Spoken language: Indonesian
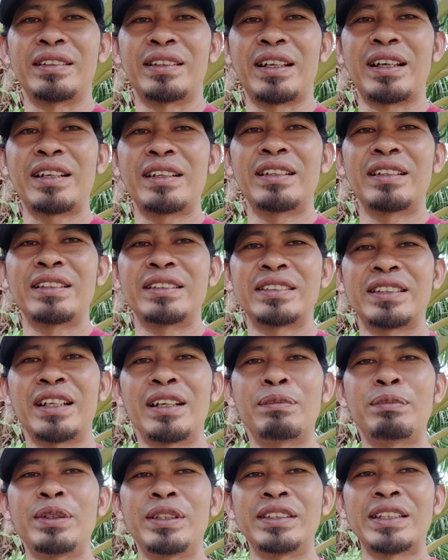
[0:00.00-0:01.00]
Ya,
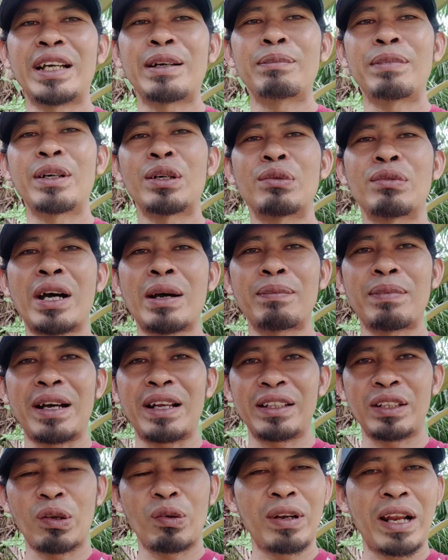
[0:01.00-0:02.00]
selebihnya menguap
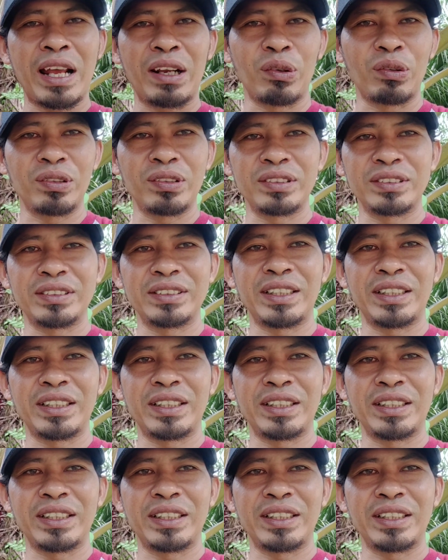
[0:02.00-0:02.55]
atau larut.